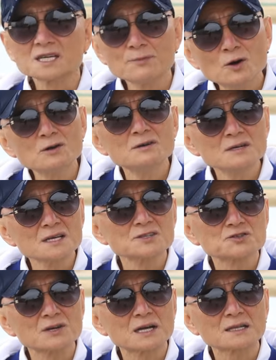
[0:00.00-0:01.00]
김영근
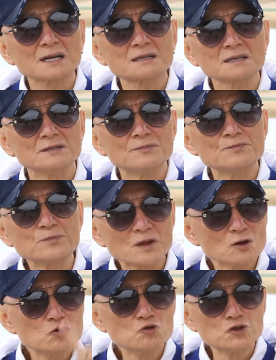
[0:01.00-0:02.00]
기수가 탔던
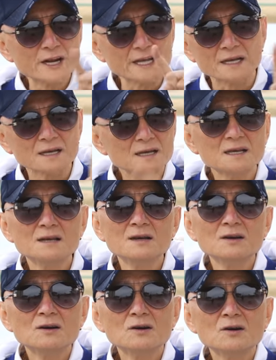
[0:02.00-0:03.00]
우리
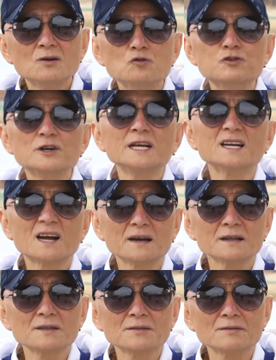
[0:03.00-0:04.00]

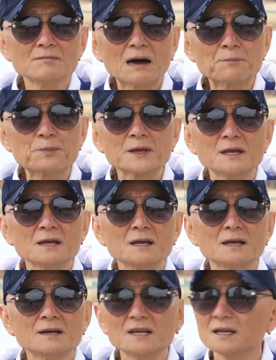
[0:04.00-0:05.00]
우리라는
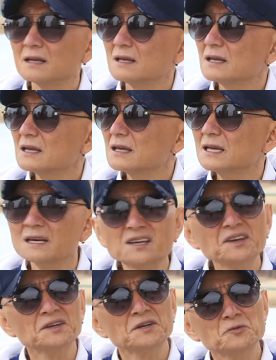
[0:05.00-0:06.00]
마필이
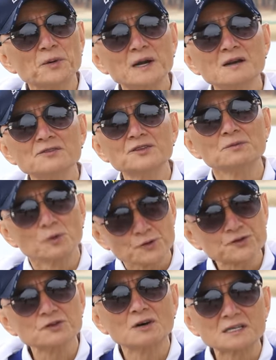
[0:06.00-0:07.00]
인기 1위로 팔렸는데 못
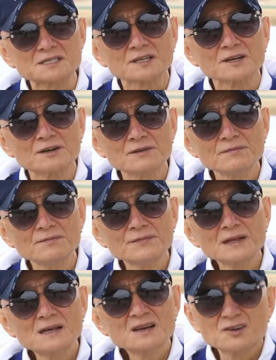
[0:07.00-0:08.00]
들어왔어요.
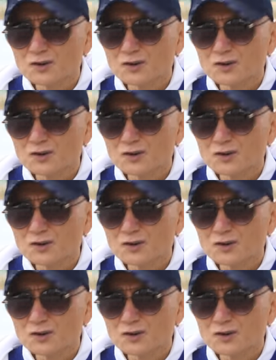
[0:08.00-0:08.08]
그